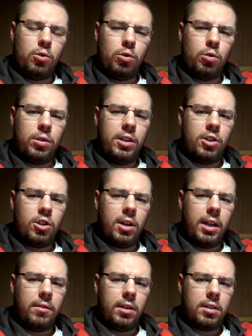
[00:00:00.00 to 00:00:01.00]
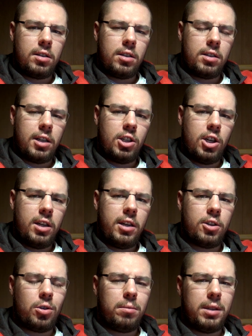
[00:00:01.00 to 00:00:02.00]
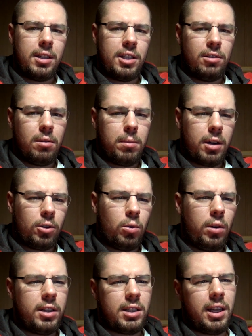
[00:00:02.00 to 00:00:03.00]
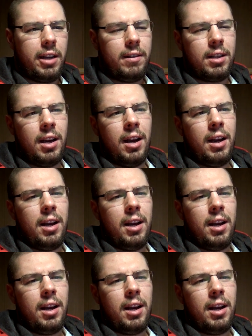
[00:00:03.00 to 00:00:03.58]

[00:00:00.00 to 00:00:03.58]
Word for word: чуть-чуть ниже референсных значений, особенно если лаборатория ставит